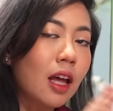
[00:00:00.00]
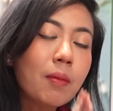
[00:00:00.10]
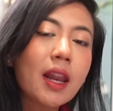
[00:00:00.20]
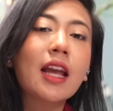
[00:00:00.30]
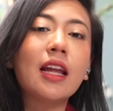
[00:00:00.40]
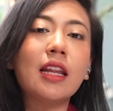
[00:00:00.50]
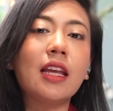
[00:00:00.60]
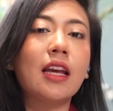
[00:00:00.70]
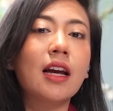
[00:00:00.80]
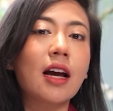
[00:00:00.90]
ทำเล
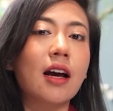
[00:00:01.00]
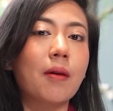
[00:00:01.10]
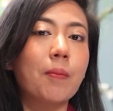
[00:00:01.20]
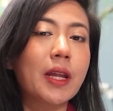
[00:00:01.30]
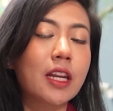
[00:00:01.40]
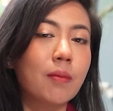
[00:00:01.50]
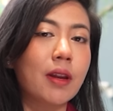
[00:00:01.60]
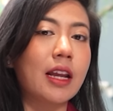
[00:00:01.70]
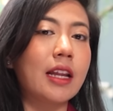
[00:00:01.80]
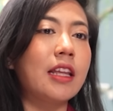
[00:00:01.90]
นี้ค่ะเป็นทำ
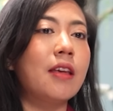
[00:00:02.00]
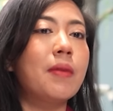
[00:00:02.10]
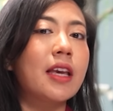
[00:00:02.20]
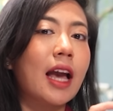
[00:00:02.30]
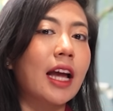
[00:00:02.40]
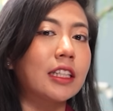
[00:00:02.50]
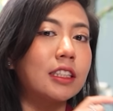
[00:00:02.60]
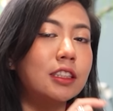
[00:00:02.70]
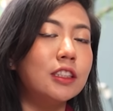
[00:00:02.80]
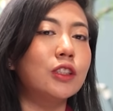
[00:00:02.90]
เลที่มีการ
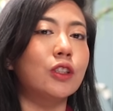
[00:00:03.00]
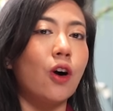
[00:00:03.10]
ขึ้น